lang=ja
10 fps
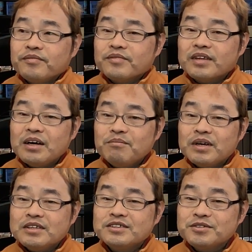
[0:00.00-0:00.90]
端
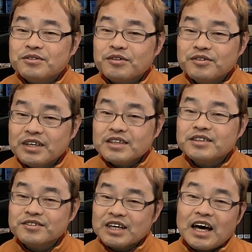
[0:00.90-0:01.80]
末を安
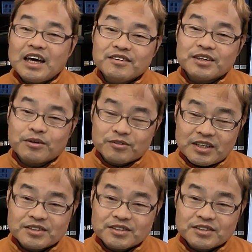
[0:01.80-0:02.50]
く買えるってことです。